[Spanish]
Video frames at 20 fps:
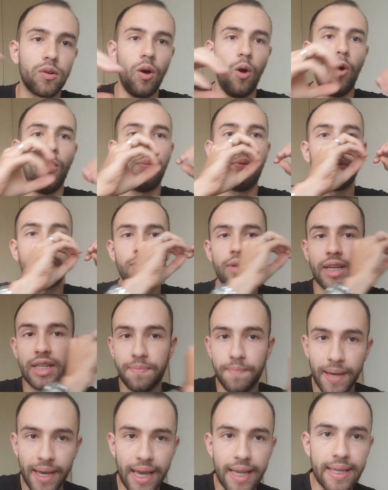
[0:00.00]
oportunidades
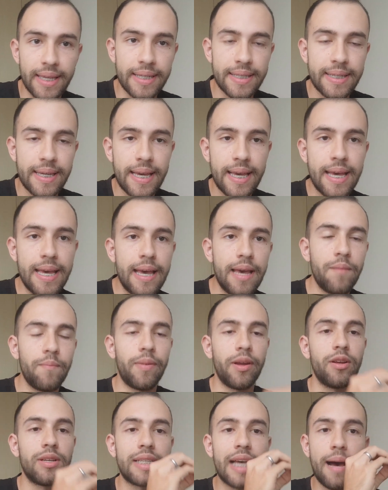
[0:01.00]
pequeñas.
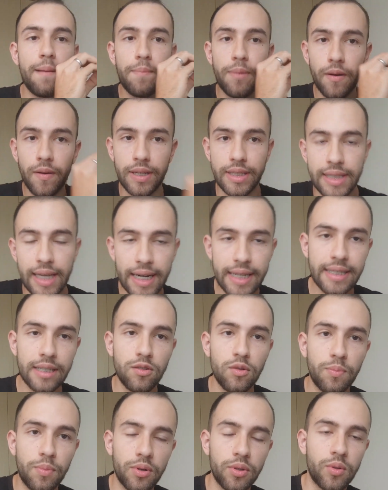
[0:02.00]
Pero es aprovechar esas
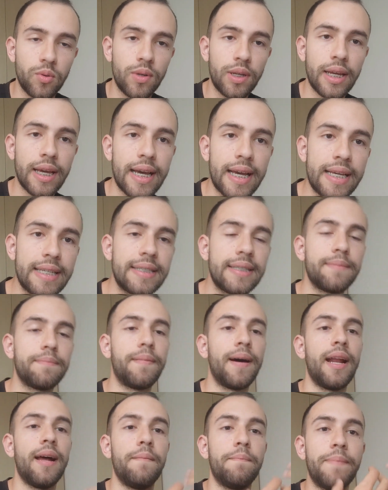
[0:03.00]
oportunidades
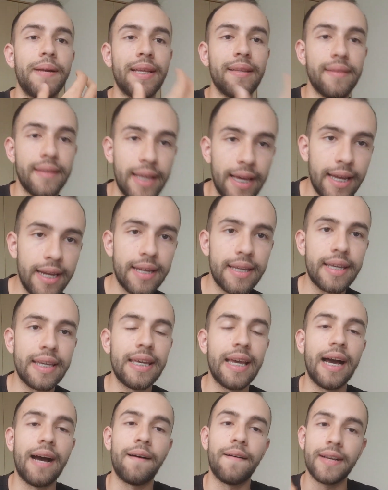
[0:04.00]
para aprender
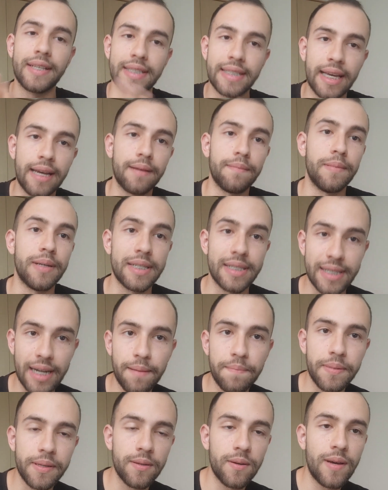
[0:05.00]
y avanzar más
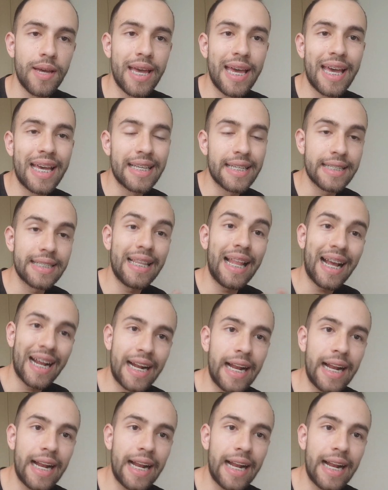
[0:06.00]
rápido. Esa es la